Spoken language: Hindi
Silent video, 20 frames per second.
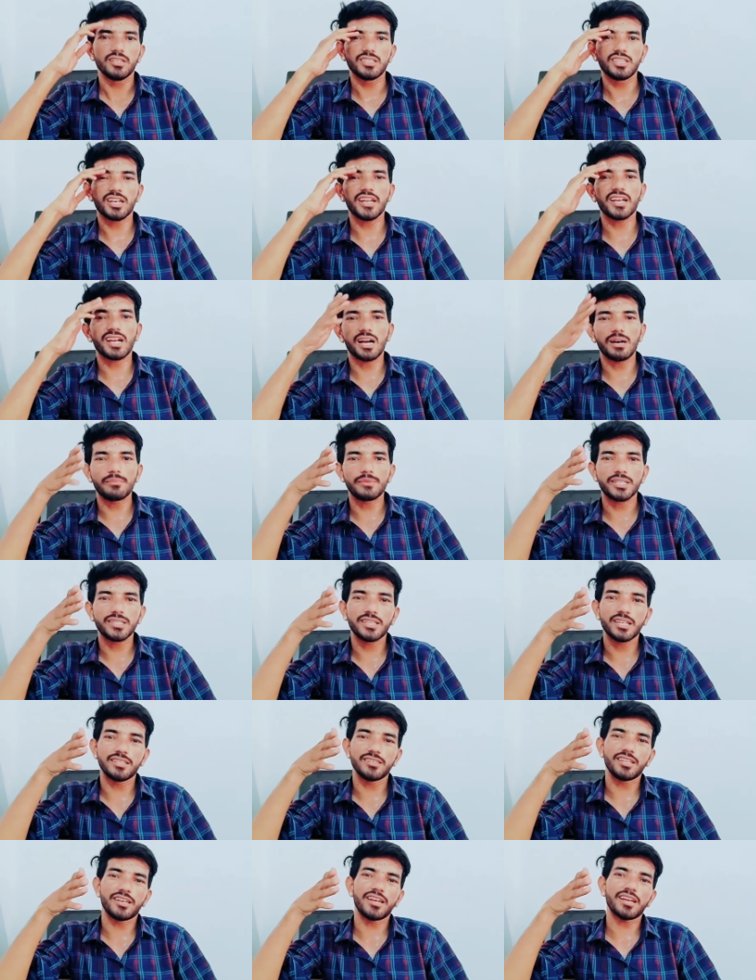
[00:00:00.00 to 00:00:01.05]
इतने काम
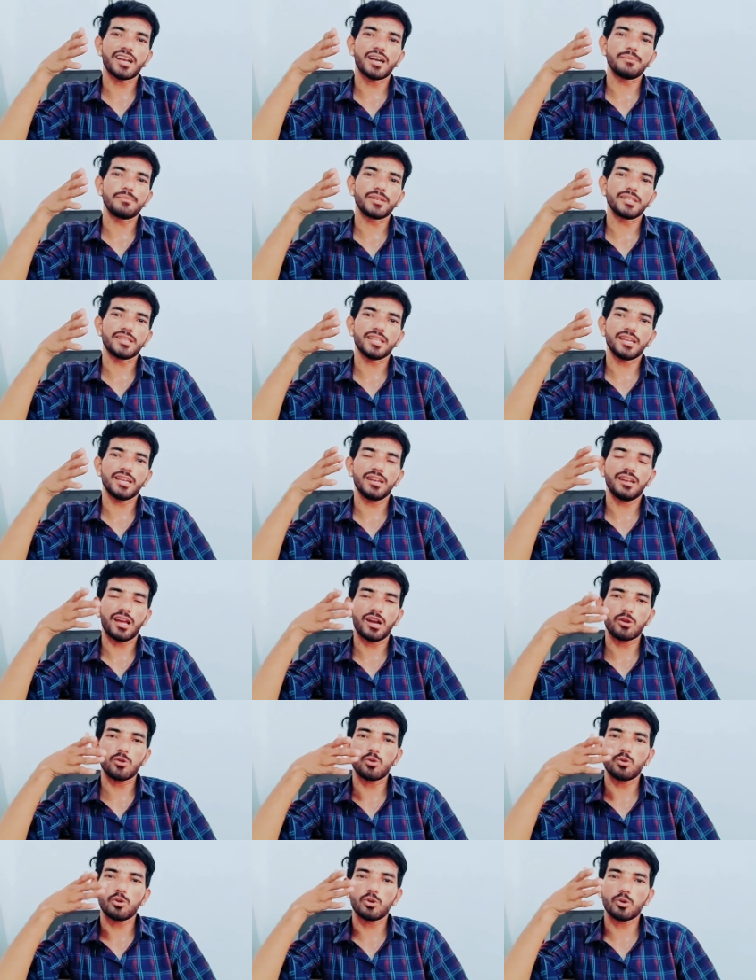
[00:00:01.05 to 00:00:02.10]
रहते हैं इतने काम रहते हैं
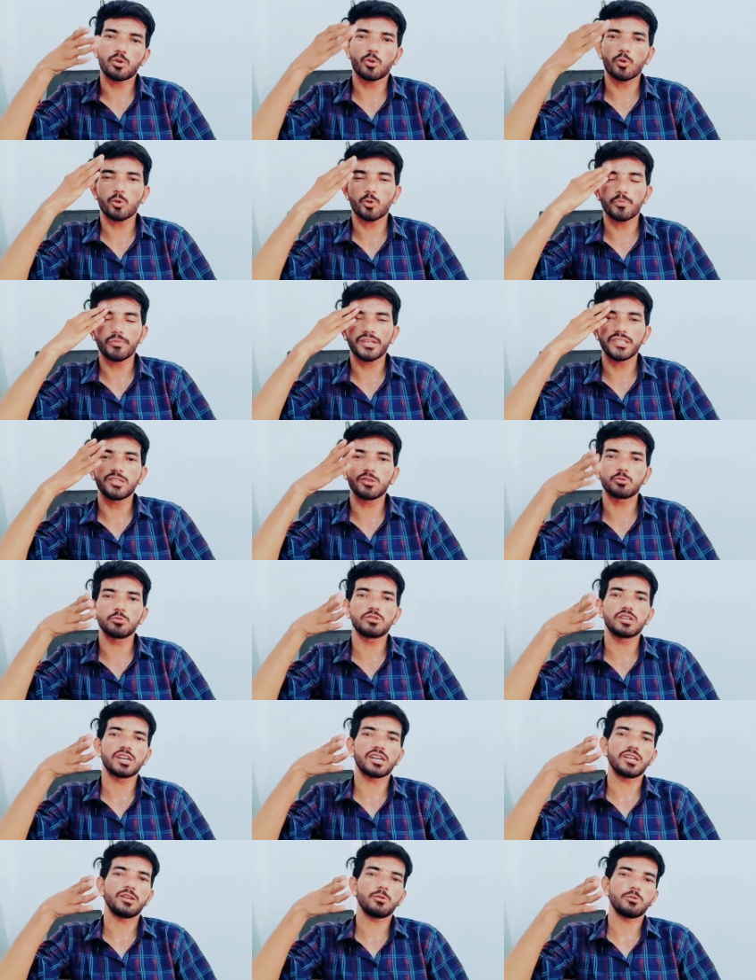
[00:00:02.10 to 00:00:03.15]
लाखों करोड़ों रुपए इधर
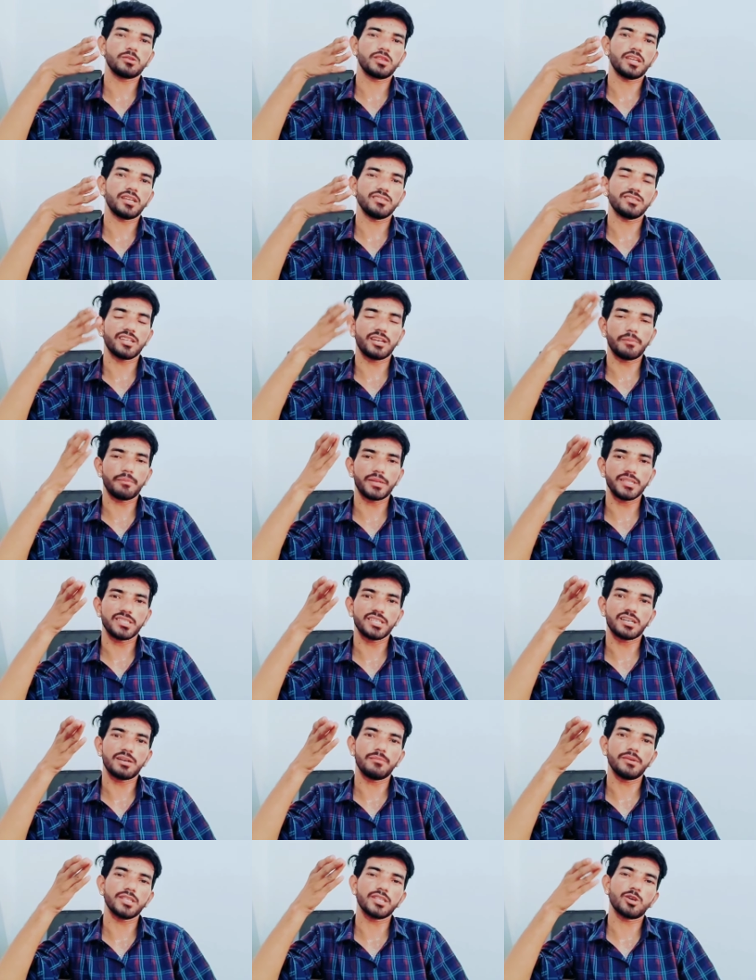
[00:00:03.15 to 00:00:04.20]
उधर करने होते हैं इतने
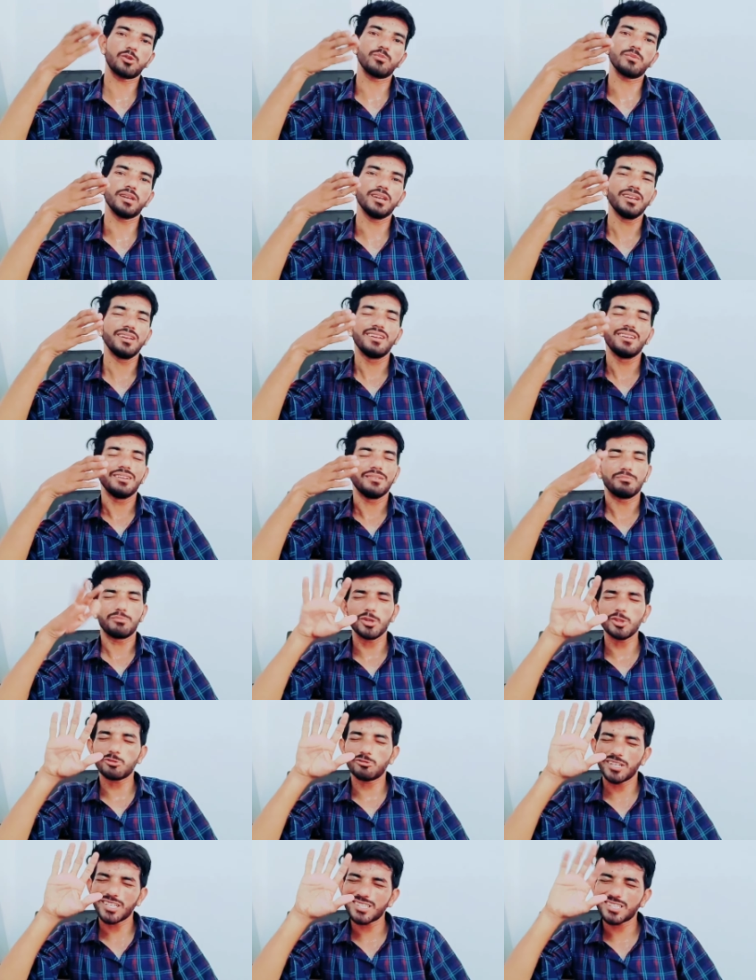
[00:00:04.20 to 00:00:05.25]
पैसे कमाता हूँ मैं
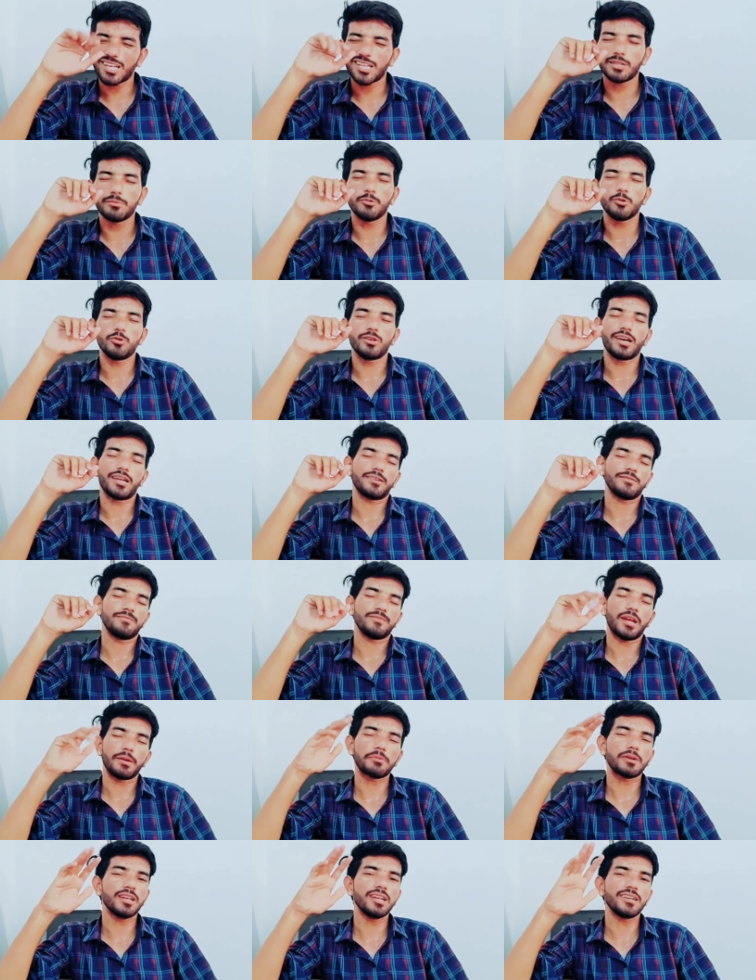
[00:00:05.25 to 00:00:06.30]
बहुत व्यस्त आदमी हूँ यार
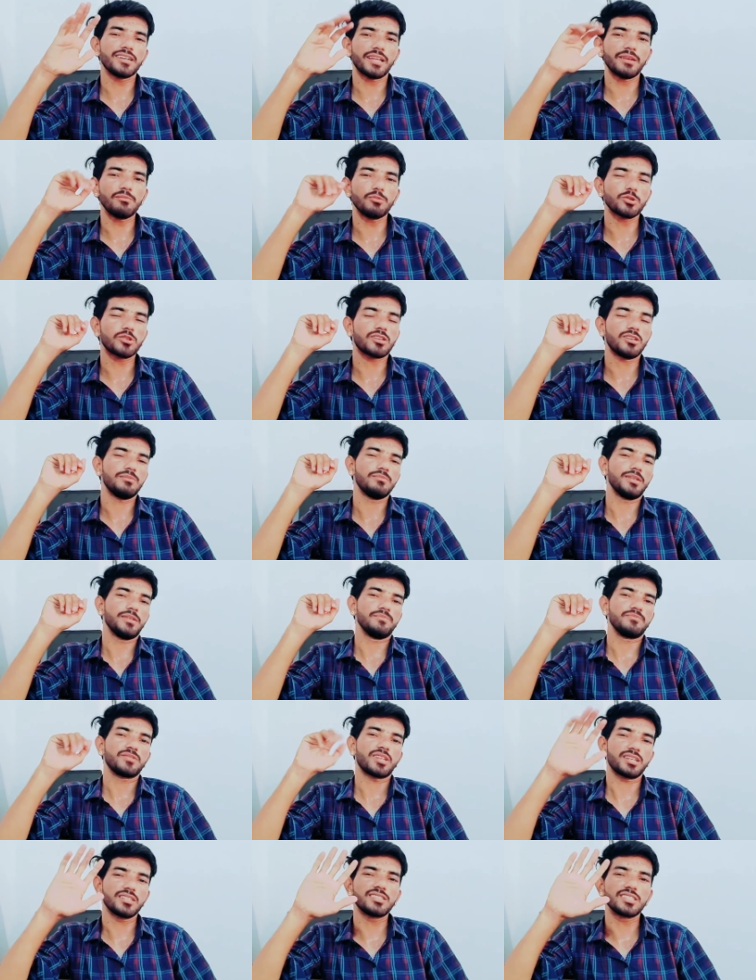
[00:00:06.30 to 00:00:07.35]
आपके लिए टाइम बहुत कम है
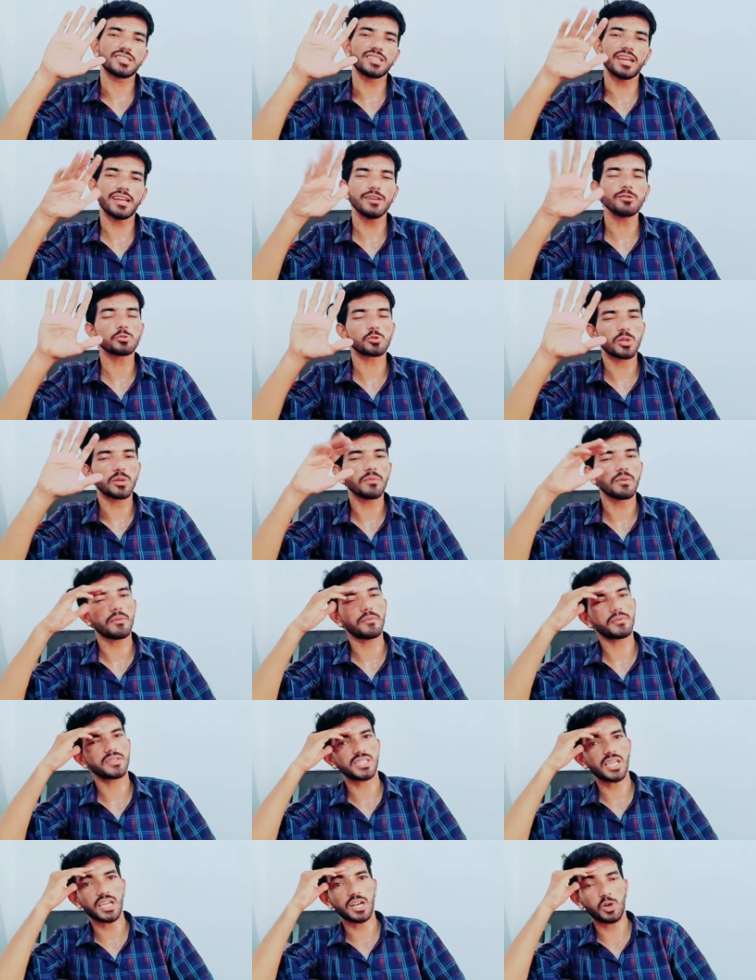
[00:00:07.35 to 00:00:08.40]
लेकिन जितना है उतना
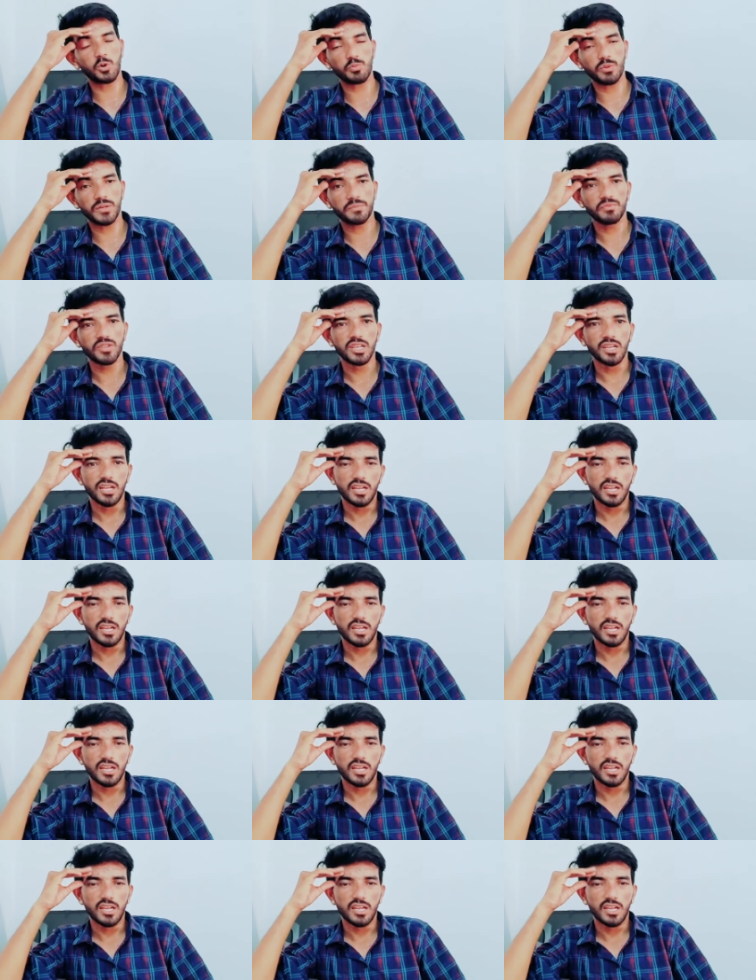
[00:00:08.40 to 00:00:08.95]
मैं बता रहा हूँ मैं